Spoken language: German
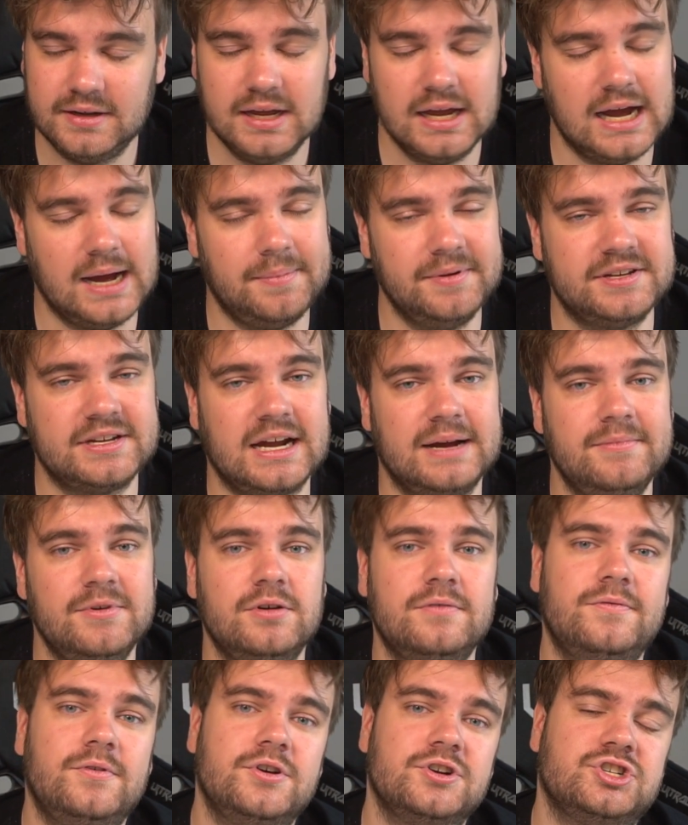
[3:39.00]
Aber ich kann mir
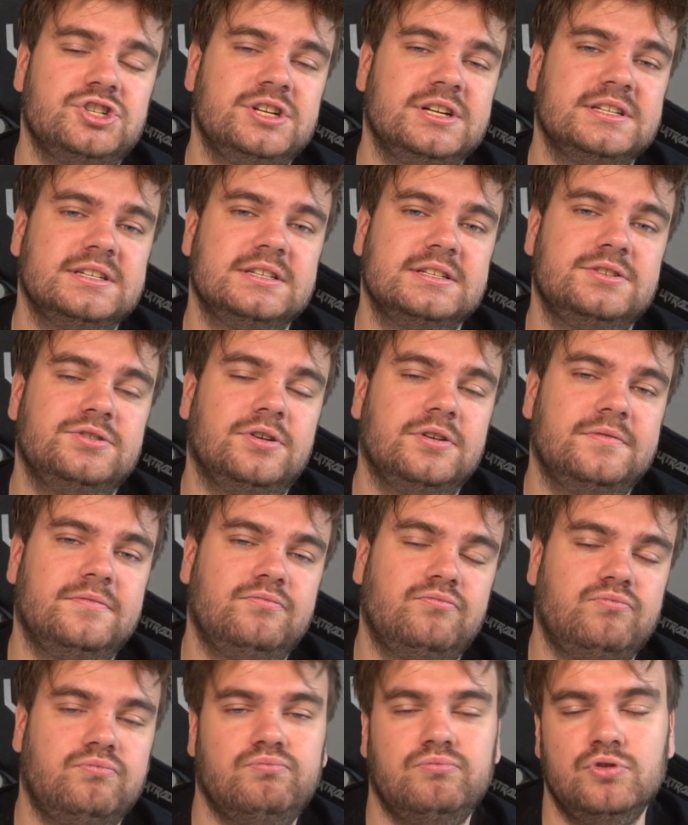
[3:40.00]
auch vorstellen, dass es dort
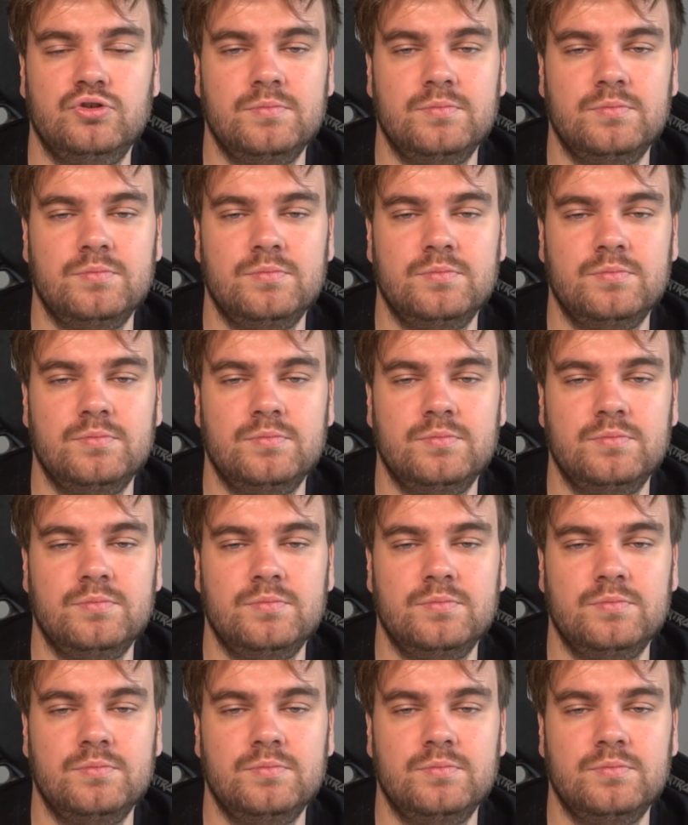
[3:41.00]
eine